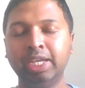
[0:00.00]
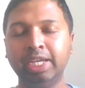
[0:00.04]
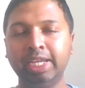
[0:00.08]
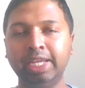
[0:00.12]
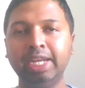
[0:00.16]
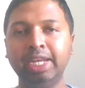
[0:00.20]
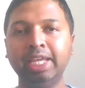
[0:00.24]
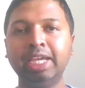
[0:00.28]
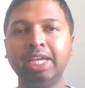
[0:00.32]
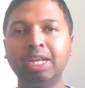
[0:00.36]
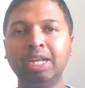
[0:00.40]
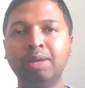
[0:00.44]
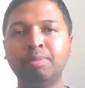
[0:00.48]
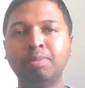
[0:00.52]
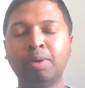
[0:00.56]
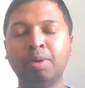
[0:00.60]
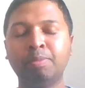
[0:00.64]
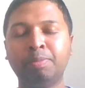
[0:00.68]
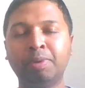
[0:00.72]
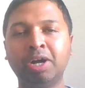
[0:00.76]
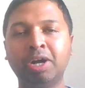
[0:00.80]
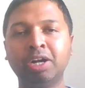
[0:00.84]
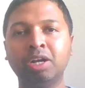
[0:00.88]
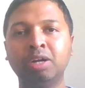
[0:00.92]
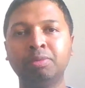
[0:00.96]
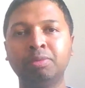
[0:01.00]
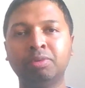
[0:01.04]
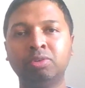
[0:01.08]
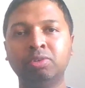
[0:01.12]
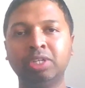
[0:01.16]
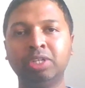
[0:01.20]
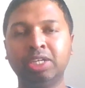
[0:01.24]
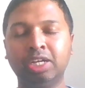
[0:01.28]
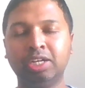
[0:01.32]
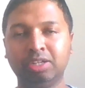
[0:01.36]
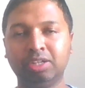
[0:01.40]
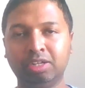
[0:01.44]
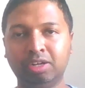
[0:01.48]
இன்னைக்கு நம்ம
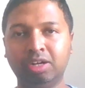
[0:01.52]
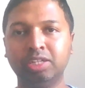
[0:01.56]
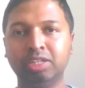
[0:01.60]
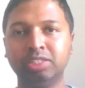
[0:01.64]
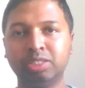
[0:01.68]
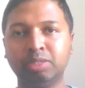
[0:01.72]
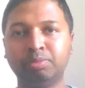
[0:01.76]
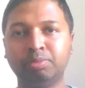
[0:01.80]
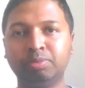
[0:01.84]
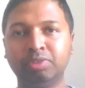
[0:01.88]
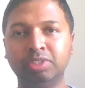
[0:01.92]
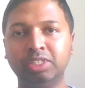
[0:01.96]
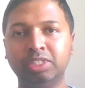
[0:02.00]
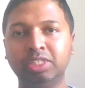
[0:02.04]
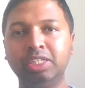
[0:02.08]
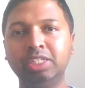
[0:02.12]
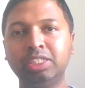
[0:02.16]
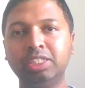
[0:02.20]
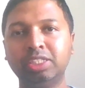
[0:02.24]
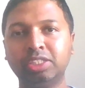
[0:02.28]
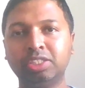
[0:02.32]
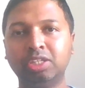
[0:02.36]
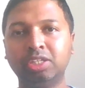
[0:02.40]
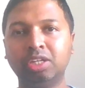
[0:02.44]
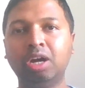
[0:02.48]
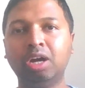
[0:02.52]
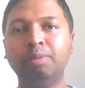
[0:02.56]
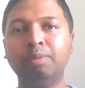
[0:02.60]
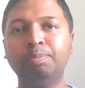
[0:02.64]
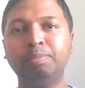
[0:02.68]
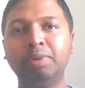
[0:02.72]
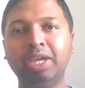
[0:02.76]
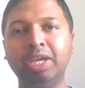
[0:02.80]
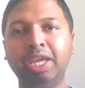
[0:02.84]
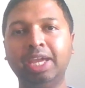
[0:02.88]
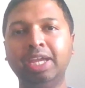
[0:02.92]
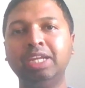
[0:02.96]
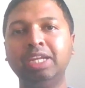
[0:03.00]
பார்க்கக்கூடிய கான்செப்ட் வந்து டாப்
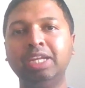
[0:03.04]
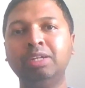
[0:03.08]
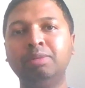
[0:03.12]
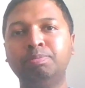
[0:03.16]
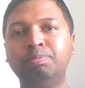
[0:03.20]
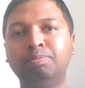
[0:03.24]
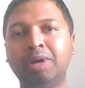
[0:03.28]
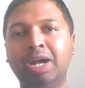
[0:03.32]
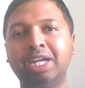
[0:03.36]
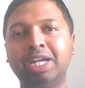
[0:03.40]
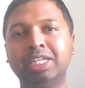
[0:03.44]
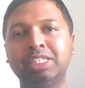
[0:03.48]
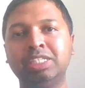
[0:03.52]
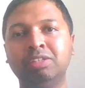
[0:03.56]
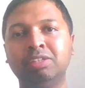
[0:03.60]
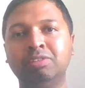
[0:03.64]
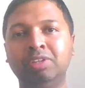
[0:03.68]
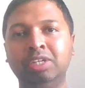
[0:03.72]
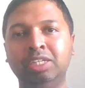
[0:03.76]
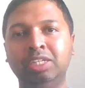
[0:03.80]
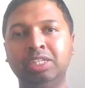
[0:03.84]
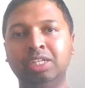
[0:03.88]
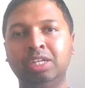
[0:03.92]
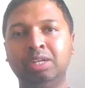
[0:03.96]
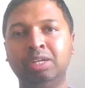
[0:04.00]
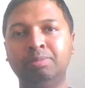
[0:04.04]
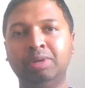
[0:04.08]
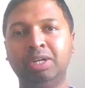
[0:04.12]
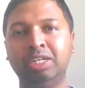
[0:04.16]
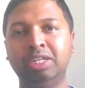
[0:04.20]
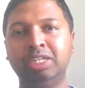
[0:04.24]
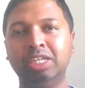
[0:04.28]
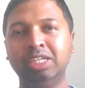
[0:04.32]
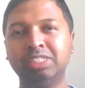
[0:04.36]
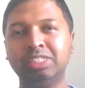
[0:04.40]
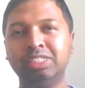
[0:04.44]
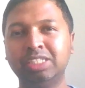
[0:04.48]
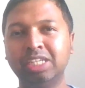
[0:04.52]
எயிட் பாசிவ் இன்கம்
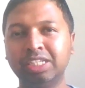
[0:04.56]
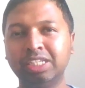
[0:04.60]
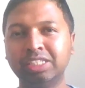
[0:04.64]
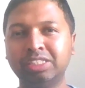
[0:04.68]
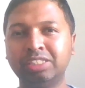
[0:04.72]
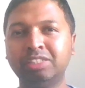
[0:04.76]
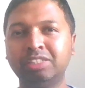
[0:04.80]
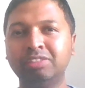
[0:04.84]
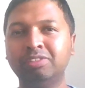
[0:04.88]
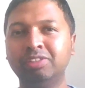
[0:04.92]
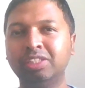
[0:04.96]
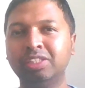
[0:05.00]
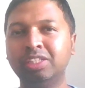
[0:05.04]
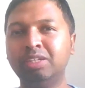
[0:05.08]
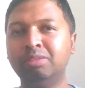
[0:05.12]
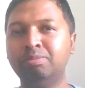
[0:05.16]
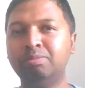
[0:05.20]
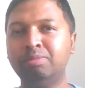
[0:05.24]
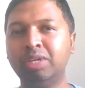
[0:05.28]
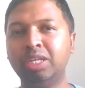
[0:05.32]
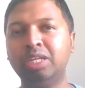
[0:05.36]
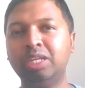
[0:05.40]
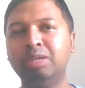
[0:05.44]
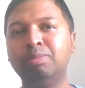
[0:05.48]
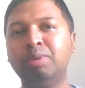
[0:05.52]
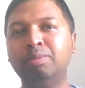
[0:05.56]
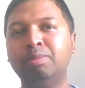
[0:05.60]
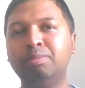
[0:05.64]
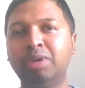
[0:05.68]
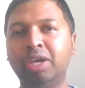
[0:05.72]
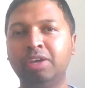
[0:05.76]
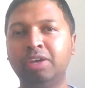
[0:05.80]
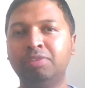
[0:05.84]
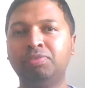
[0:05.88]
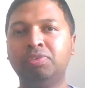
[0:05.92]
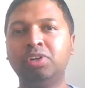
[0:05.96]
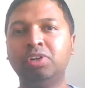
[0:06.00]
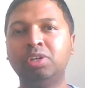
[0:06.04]
ஐடியாஸ் ஜஸ்ட் வந்து மினிமம்
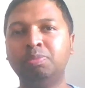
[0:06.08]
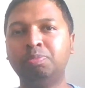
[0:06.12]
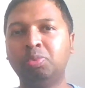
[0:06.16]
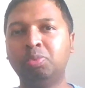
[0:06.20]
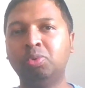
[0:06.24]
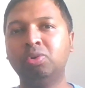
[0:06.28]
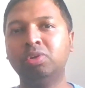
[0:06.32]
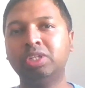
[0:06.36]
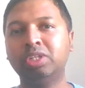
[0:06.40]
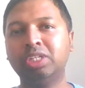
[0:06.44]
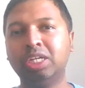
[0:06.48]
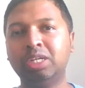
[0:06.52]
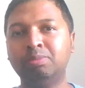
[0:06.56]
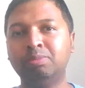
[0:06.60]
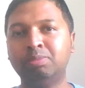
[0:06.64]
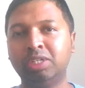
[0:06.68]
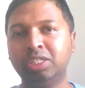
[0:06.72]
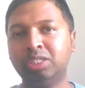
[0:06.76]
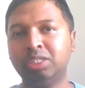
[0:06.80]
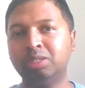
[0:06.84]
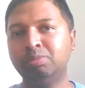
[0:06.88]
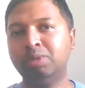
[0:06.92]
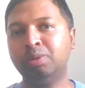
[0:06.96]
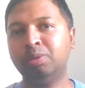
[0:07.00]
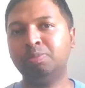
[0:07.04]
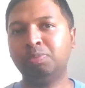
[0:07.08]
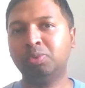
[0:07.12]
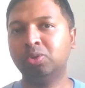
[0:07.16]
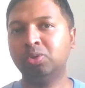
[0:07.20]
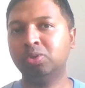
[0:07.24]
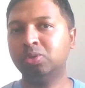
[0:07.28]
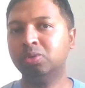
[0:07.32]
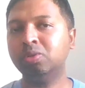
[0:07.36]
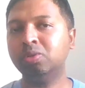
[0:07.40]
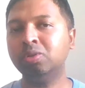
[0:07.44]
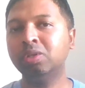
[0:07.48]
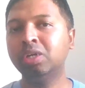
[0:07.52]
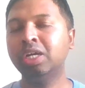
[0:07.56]
எஃபர்ட் போட்டால் மட்டுமே
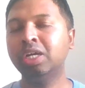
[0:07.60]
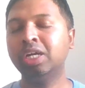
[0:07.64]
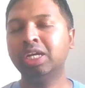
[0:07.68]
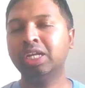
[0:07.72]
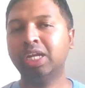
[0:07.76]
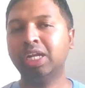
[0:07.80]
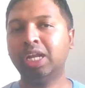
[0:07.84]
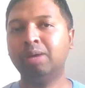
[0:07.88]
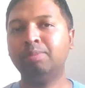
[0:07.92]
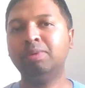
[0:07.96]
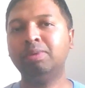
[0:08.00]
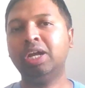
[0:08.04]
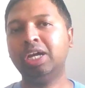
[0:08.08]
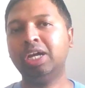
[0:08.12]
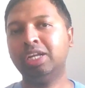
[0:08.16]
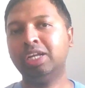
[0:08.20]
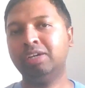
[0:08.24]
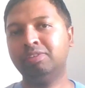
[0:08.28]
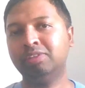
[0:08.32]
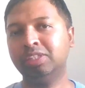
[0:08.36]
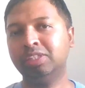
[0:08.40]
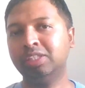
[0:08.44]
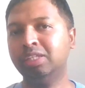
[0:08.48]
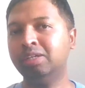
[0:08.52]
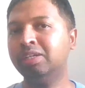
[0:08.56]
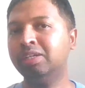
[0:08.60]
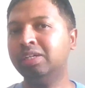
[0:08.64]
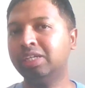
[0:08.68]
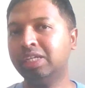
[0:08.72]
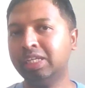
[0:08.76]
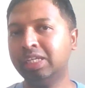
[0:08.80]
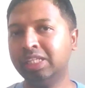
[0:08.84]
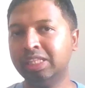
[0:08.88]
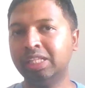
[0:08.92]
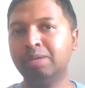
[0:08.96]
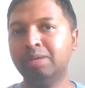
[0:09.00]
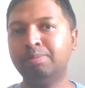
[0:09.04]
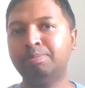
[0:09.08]
போதும் நம்மளால் வந்து
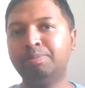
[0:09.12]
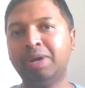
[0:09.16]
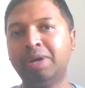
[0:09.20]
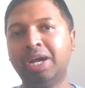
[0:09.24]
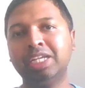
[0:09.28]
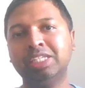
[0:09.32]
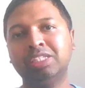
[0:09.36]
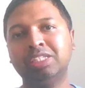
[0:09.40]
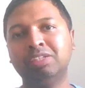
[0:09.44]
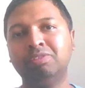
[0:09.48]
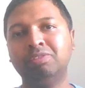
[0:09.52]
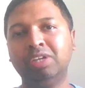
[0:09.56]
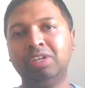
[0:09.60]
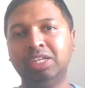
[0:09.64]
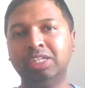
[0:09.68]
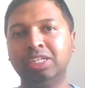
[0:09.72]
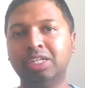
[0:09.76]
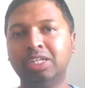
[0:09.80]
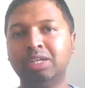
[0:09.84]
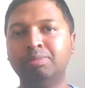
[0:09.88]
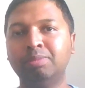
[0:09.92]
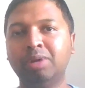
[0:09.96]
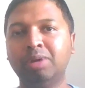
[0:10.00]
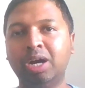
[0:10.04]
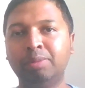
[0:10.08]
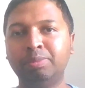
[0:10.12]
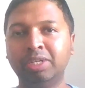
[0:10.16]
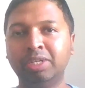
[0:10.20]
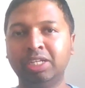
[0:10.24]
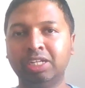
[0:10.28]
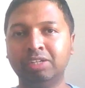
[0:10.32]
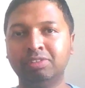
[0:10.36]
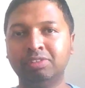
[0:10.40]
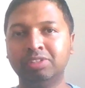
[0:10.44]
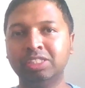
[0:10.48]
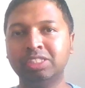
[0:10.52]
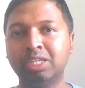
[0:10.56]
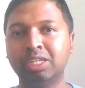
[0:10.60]
இந்த பாசிவ் இன்கம்
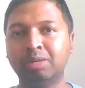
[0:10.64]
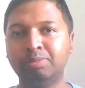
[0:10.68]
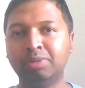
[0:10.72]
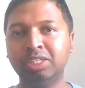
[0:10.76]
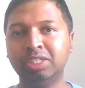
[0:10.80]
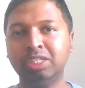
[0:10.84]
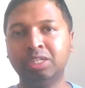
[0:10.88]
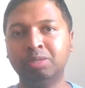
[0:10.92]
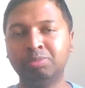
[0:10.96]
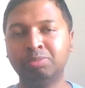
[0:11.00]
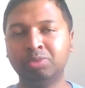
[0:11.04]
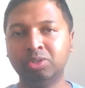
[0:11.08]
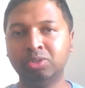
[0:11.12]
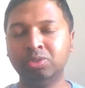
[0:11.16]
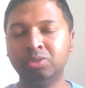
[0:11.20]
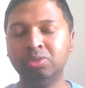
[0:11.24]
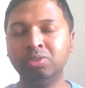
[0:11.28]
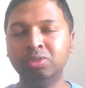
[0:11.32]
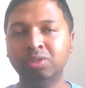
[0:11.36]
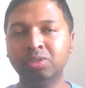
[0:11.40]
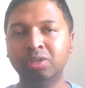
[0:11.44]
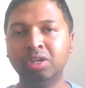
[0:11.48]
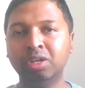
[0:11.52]
அப்படிங்கிற வந்து சம்பாதிக்க முடியும்